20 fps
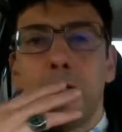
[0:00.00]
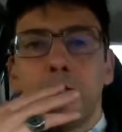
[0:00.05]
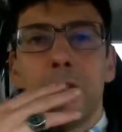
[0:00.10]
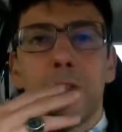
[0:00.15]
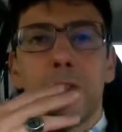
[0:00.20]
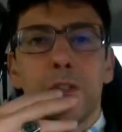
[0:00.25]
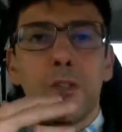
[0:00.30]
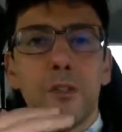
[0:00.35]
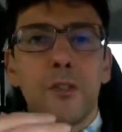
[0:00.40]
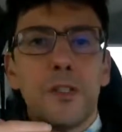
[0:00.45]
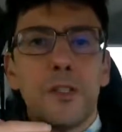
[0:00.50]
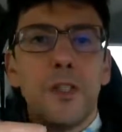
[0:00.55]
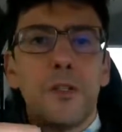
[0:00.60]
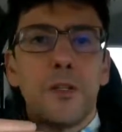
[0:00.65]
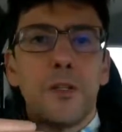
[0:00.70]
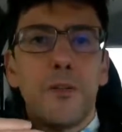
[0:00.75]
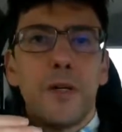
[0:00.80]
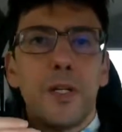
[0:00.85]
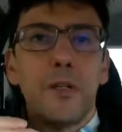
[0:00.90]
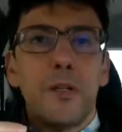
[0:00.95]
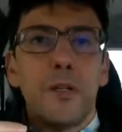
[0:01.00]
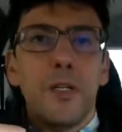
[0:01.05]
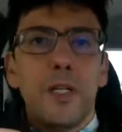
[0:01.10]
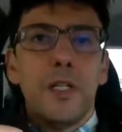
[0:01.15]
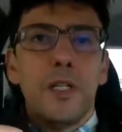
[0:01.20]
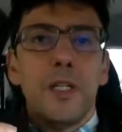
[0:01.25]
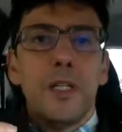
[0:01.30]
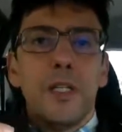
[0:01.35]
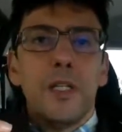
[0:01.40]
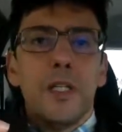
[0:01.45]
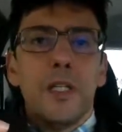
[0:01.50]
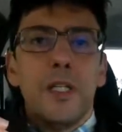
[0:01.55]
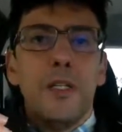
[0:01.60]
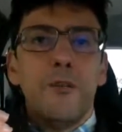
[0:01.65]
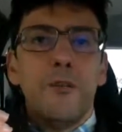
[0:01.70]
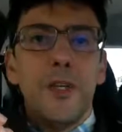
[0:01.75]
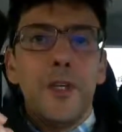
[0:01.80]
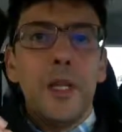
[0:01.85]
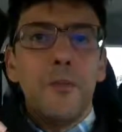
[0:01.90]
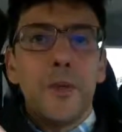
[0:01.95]
non solo si trovano i
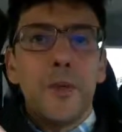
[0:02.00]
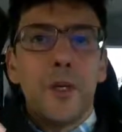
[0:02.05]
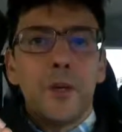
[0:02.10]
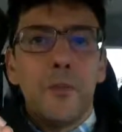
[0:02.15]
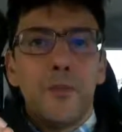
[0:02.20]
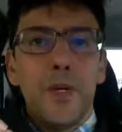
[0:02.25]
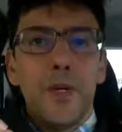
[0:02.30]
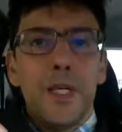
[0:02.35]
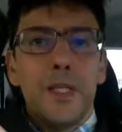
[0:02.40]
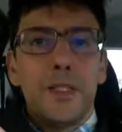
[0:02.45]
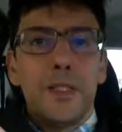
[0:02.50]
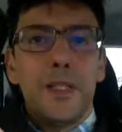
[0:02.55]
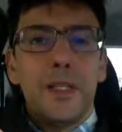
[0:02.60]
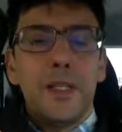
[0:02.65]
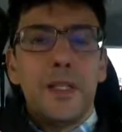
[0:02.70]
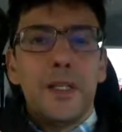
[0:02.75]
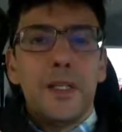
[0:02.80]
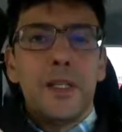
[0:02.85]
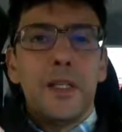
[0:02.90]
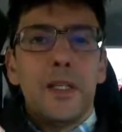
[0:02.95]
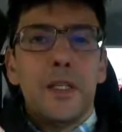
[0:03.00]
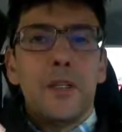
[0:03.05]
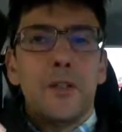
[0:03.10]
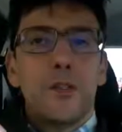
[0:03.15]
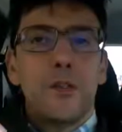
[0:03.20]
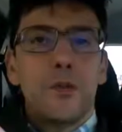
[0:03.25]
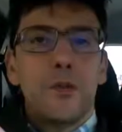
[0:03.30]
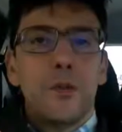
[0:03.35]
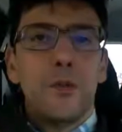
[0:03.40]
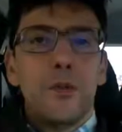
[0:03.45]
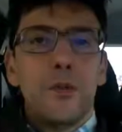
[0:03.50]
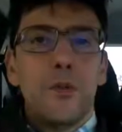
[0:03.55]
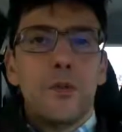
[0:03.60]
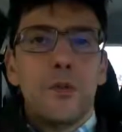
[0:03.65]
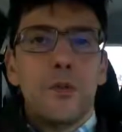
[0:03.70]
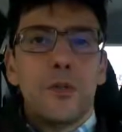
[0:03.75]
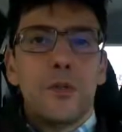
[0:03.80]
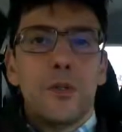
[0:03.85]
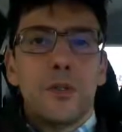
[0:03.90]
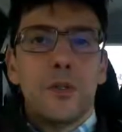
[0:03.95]
film completi
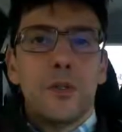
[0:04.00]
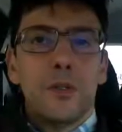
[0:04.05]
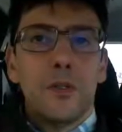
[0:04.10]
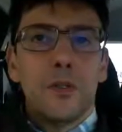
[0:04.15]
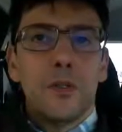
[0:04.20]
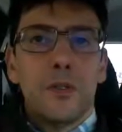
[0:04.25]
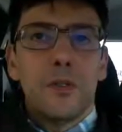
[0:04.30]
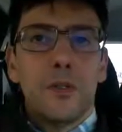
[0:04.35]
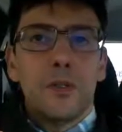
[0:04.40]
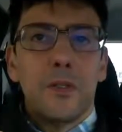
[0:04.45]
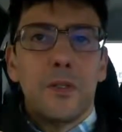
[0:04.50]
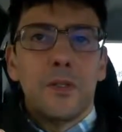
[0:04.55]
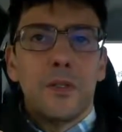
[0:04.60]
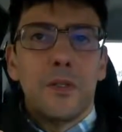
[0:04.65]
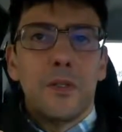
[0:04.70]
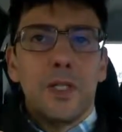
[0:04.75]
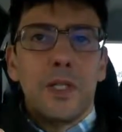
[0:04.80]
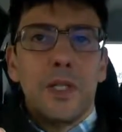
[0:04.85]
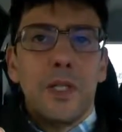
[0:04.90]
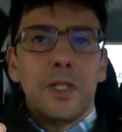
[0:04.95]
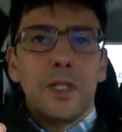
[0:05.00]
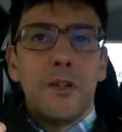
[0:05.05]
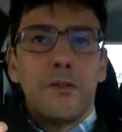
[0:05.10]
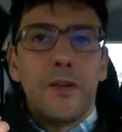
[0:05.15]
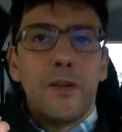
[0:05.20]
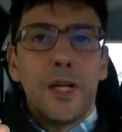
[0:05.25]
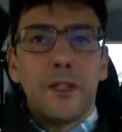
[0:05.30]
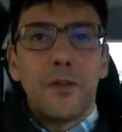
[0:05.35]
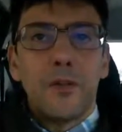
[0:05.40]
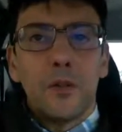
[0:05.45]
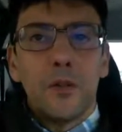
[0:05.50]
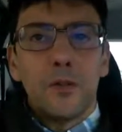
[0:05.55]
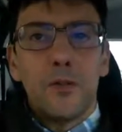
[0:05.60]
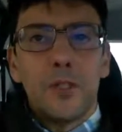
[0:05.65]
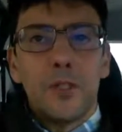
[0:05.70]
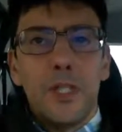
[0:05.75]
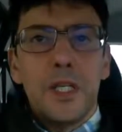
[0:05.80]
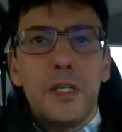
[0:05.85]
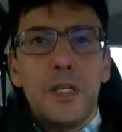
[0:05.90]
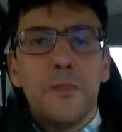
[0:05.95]
su eh,
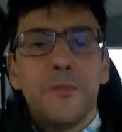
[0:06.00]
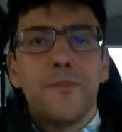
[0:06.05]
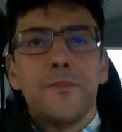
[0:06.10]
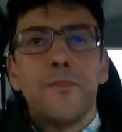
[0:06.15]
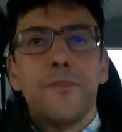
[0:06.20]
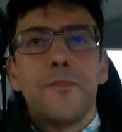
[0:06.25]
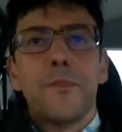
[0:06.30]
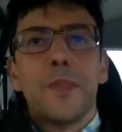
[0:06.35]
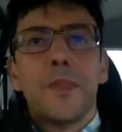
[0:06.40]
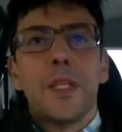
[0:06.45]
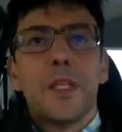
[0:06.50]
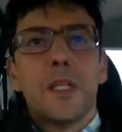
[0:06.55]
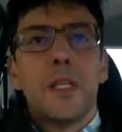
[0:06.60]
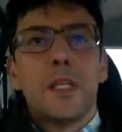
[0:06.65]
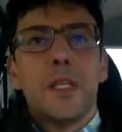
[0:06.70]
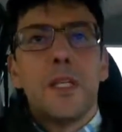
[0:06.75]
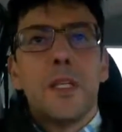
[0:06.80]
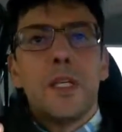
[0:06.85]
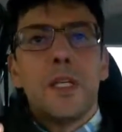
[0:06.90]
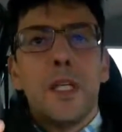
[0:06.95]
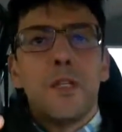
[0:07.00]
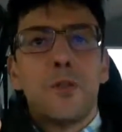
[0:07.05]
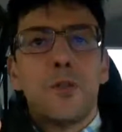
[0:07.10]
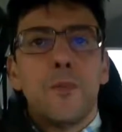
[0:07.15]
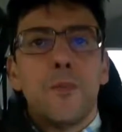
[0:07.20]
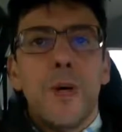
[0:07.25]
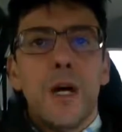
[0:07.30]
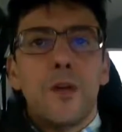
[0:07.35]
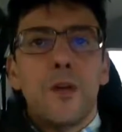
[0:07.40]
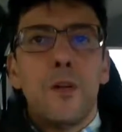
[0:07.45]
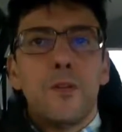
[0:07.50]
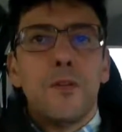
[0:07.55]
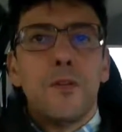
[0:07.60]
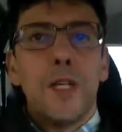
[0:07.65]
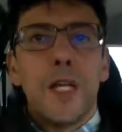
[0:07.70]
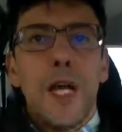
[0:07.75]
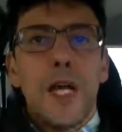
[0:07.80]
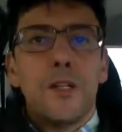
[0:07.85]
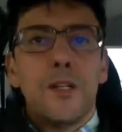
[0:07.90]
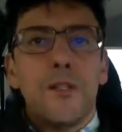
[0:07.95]
fantozzi e su paolo
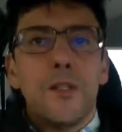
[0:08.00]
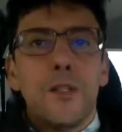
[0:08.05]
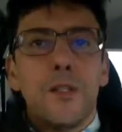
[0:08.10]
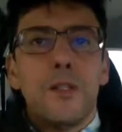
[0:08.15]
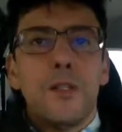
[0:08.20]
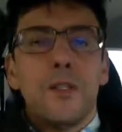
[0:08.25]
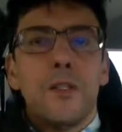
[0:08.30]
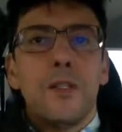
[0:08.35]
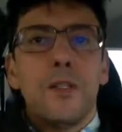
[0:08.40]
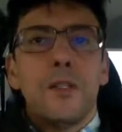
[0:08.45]
villaggio